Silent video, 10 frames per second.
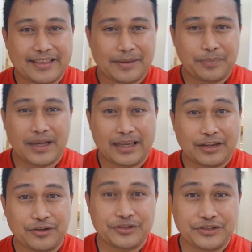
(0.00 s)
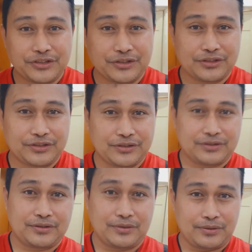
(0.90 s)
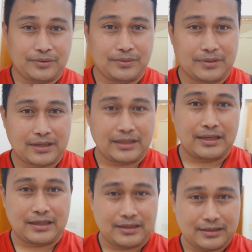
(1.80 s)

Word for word: sa Panginoon Diyos. So, kaya